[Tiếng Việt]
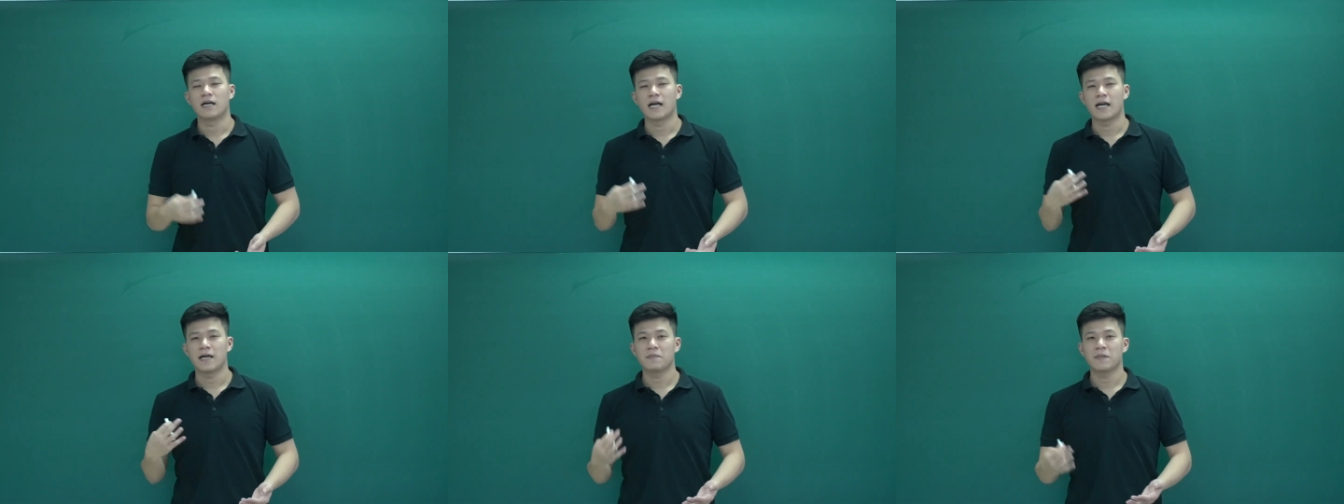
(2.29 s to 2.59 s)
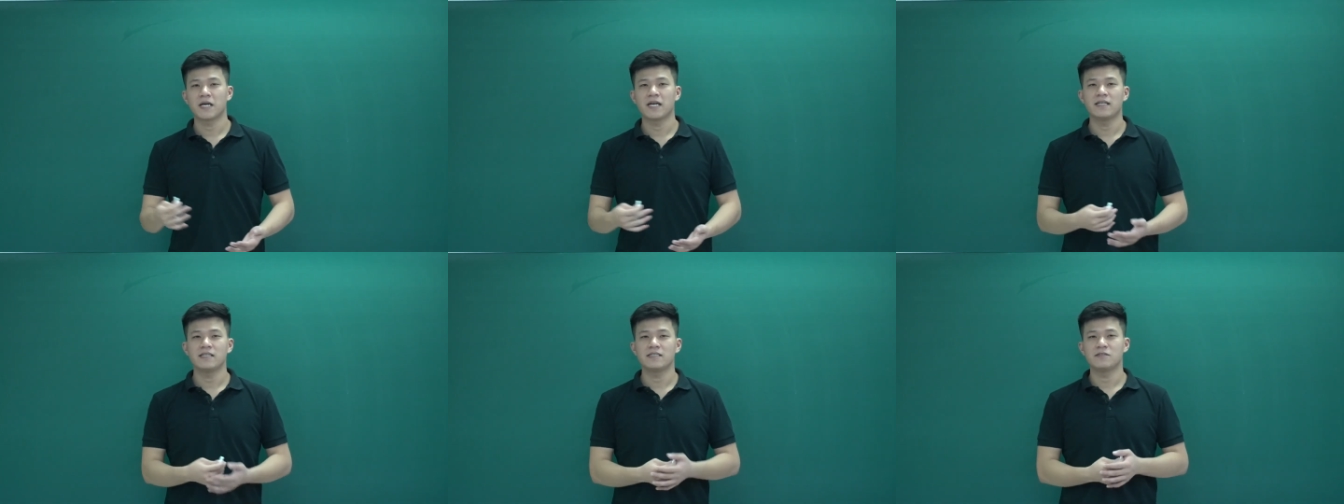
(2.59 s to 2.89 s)
Ngày hôm
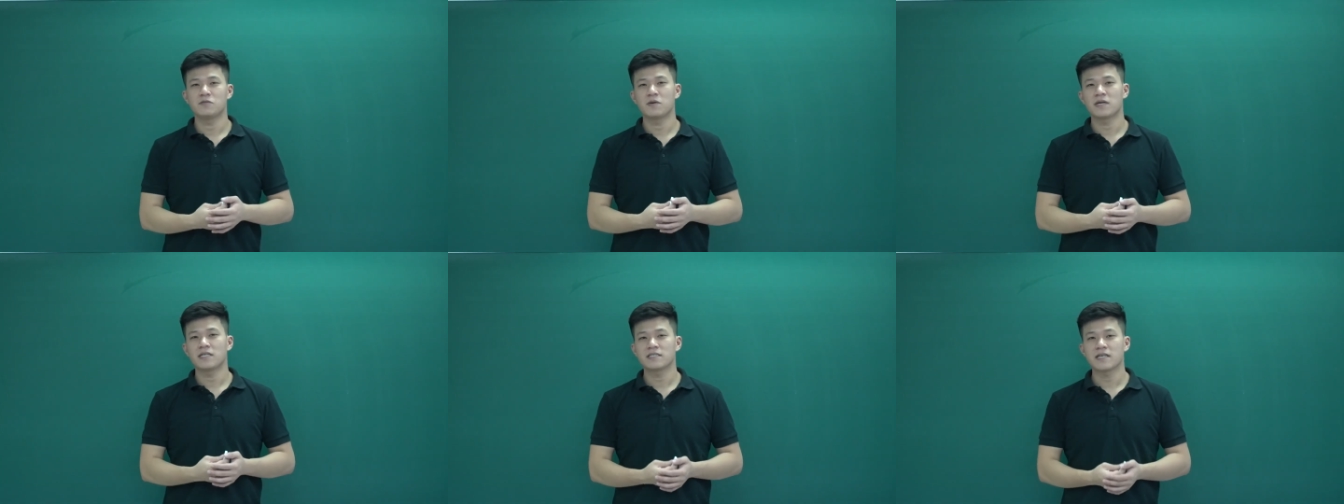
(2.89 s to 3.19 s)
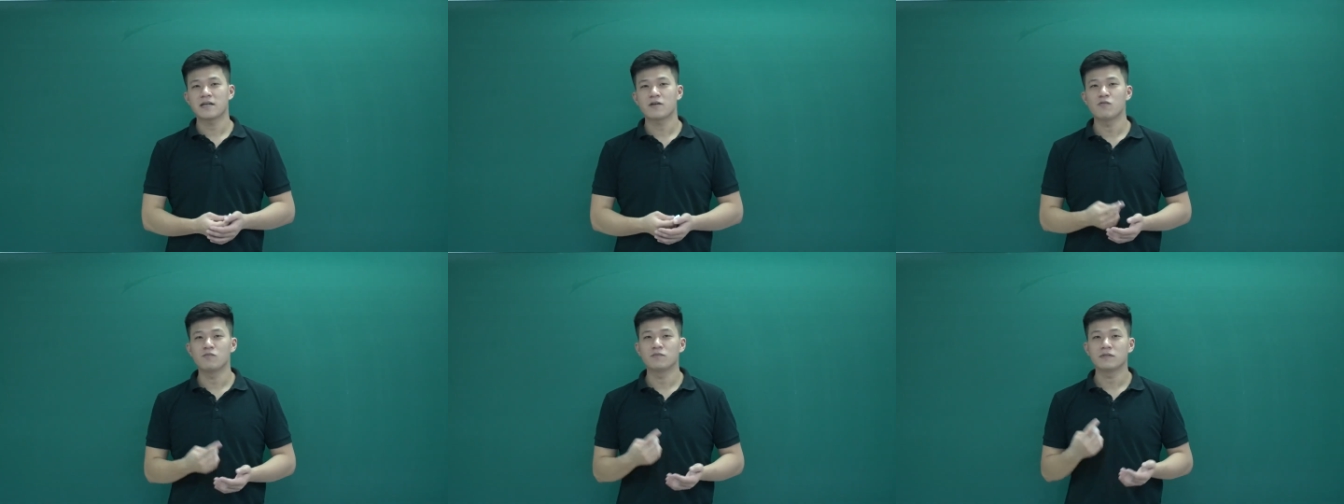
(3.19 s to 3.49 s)
nay thì chúng ta
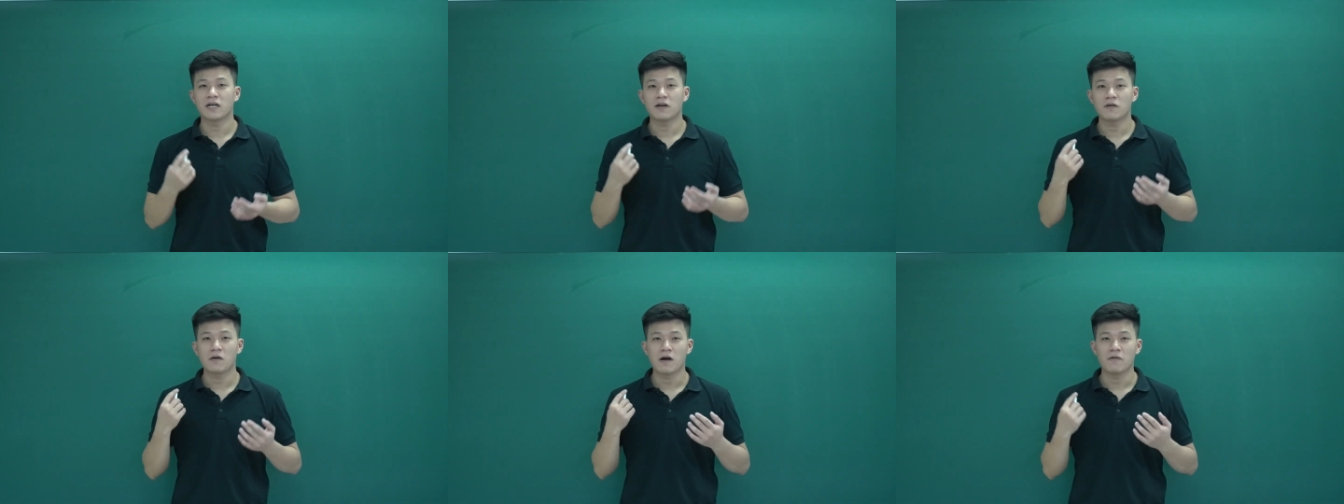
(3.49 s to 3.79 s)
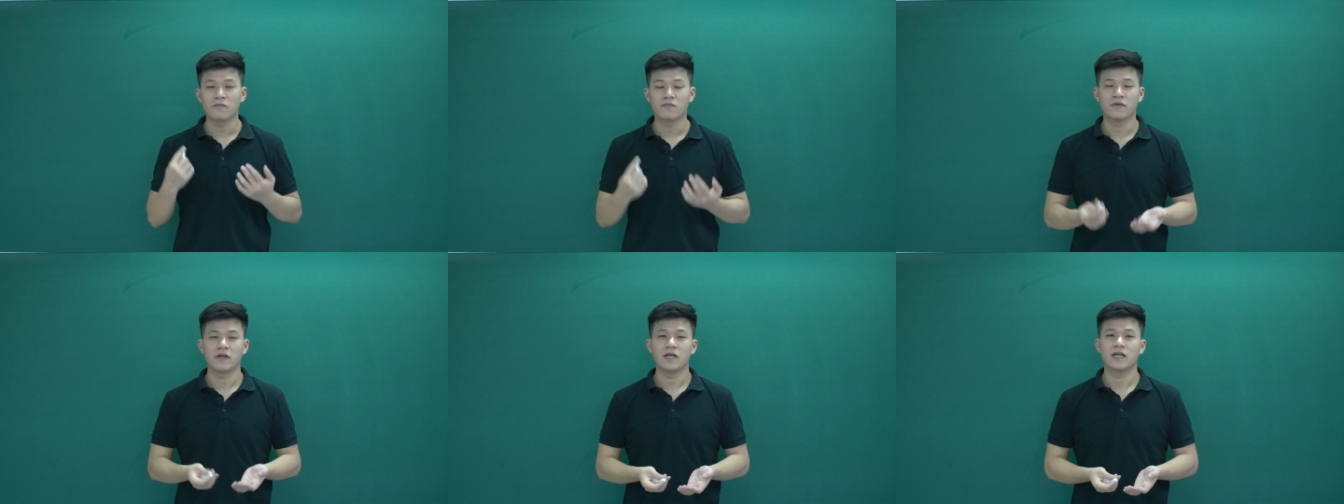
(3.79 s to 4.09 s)
sẽ cùng nhau
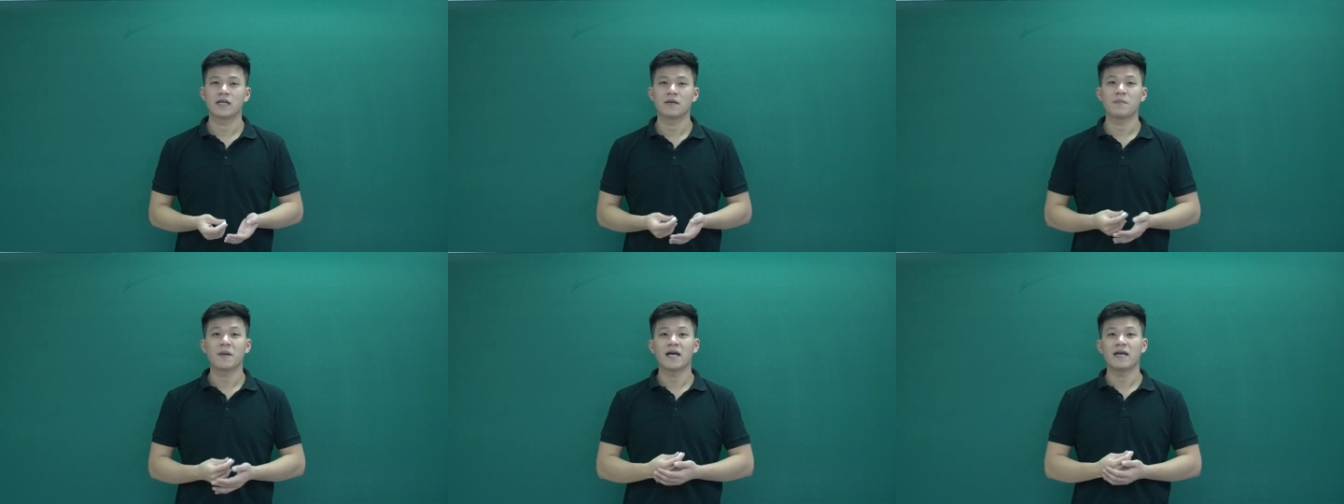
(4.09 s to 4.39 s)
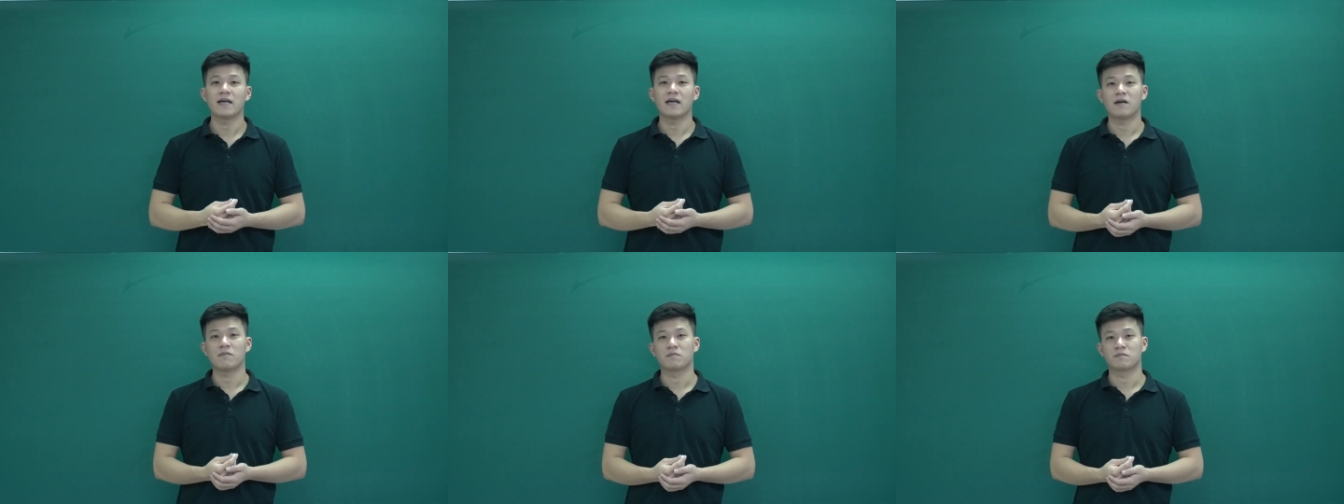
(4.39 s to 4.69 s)
học về cái
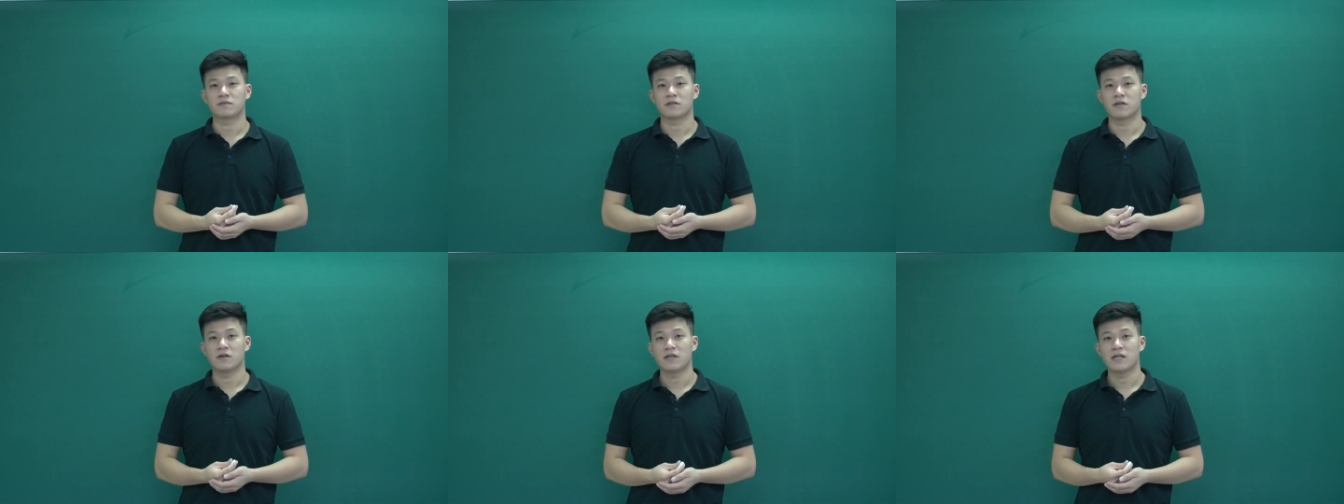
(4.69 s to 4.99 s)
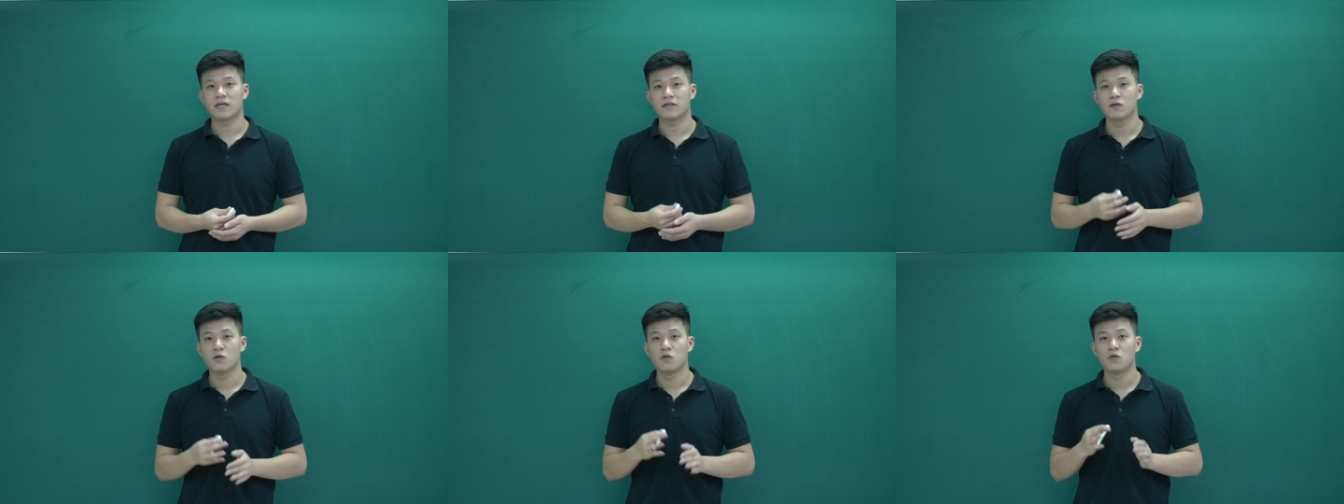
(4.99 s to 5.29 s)
bài học đó
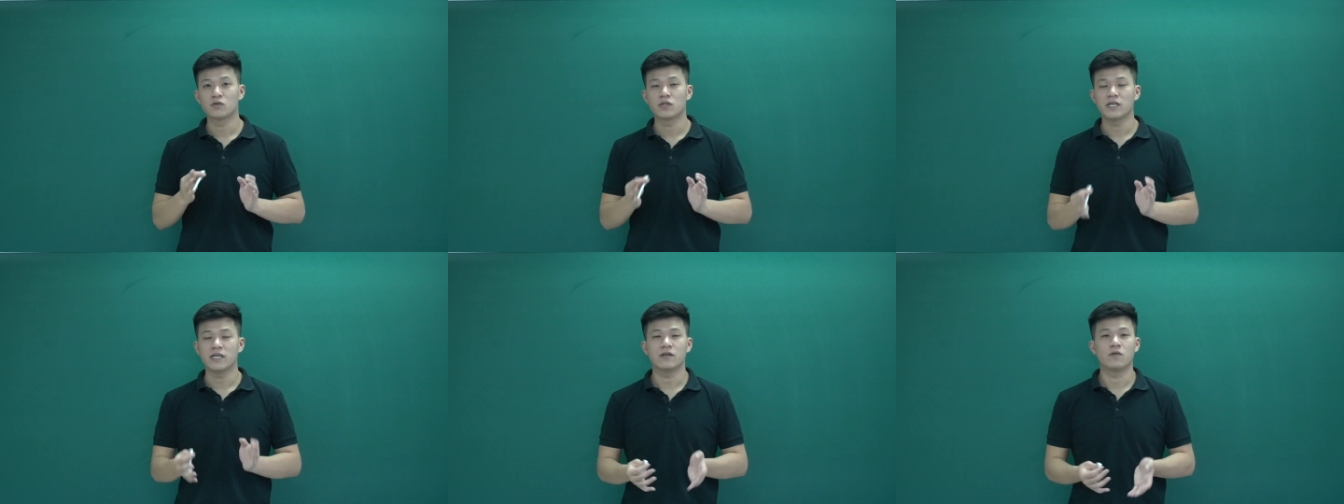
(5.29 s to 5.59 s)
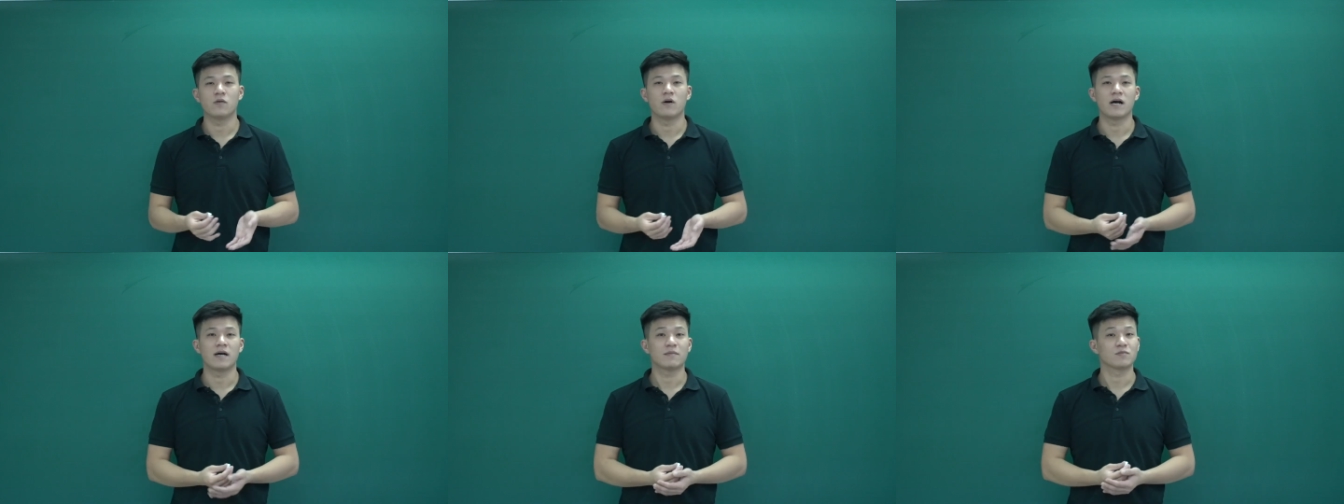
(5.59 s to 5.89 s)
là đồ thị
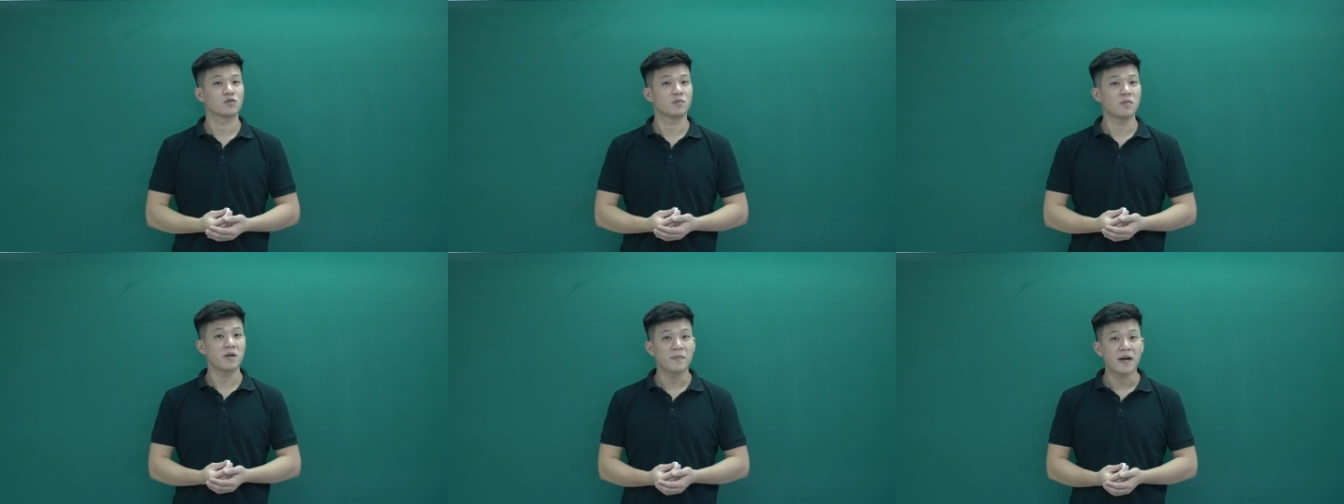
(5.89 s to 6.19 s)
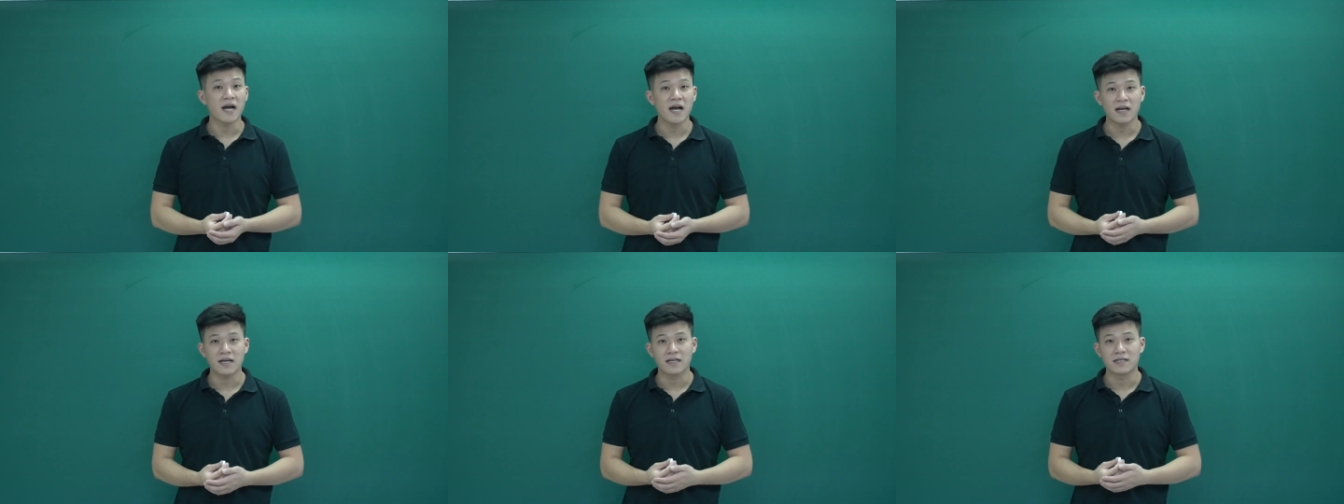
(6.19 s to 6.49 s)
của hàm số bậc
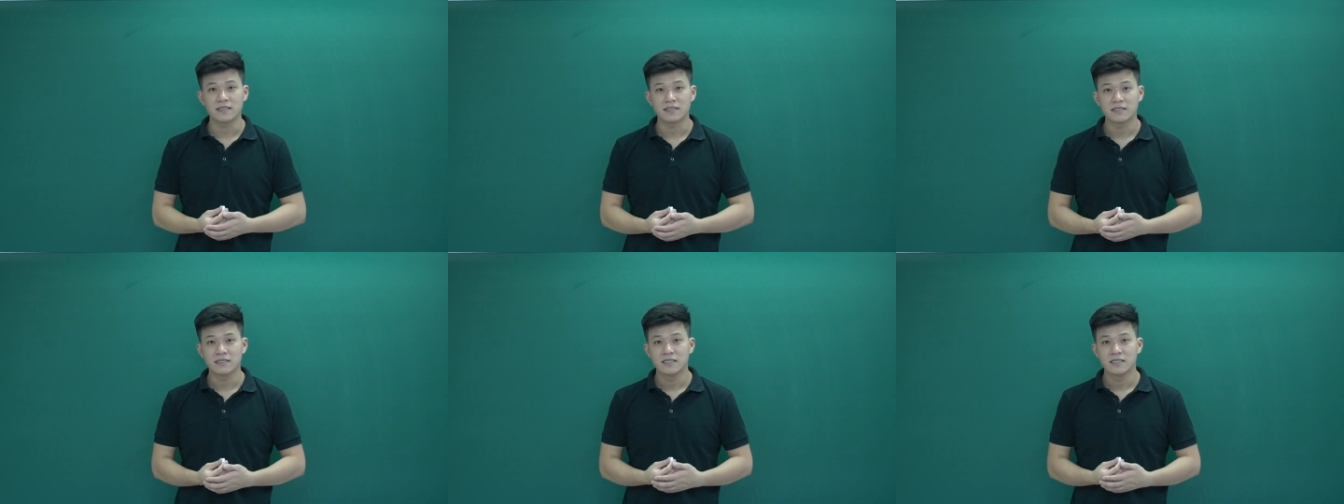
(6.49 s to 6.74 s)
3